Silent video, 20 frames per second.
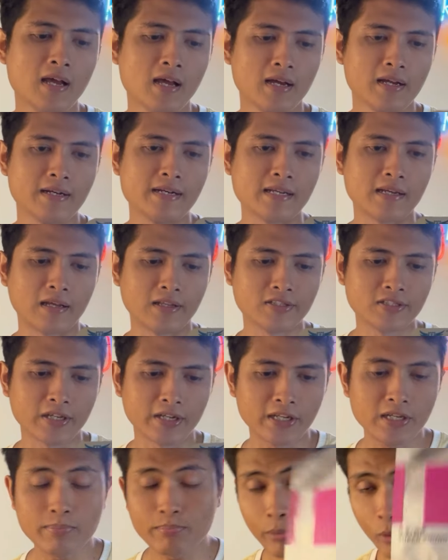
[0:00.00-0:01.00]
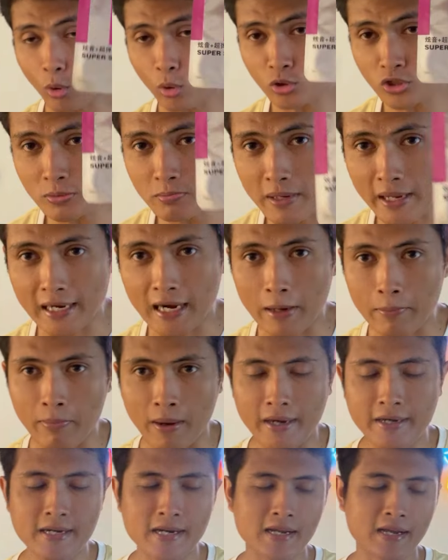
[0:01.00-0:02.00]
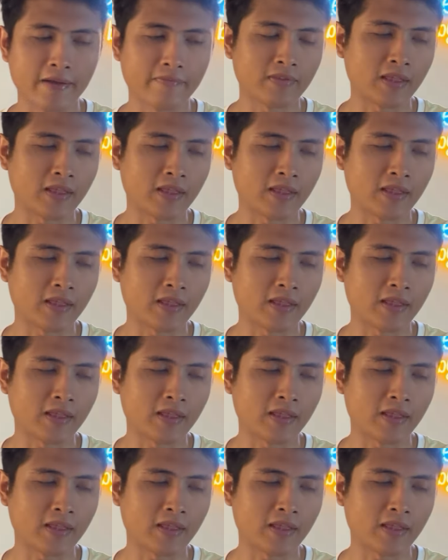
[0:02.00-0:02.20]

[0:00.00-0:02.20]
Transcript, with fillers: dengan seri Pro 98 dengan